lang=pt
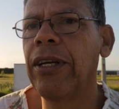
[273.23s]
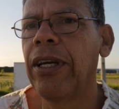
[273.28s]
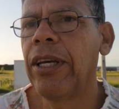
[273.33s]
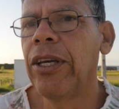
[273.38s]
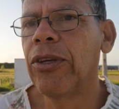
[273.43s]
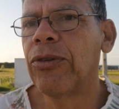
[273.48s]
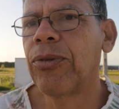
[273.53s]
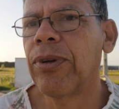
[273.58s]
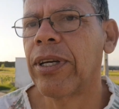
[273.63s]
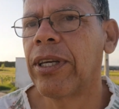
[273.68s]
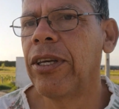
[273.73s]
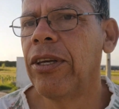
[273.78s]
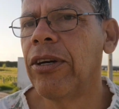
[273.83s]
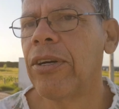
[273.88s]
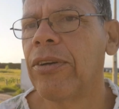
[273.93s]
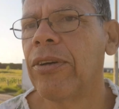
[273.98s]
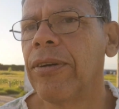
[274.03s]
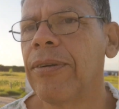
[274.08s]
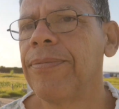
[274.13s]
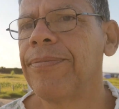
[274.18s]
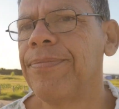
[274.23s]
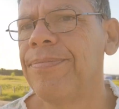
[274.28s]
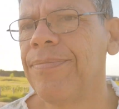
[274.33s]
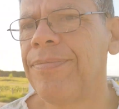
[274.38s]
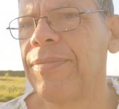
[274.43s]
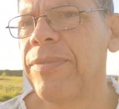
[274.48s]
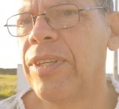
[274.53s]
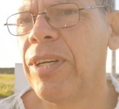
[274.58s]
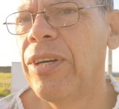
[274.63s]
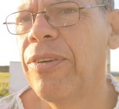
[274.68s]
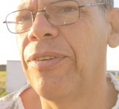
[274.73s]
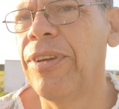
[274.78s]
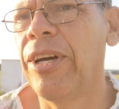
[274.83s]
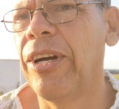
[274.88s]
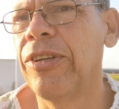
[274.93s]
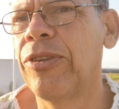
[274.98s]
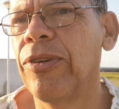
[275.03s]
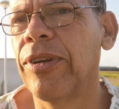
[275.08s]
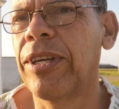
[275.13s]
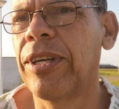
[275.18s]
Isso aqui, ó, quer ver,
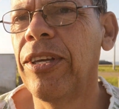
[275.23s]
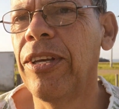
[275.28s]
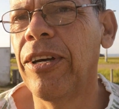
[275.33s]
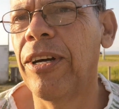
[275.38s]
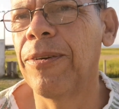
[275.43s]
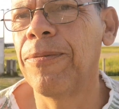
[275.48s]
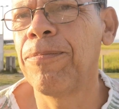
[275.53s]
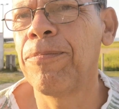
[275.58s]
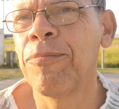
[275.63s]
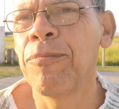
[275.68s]
ó, isso aqui, ó,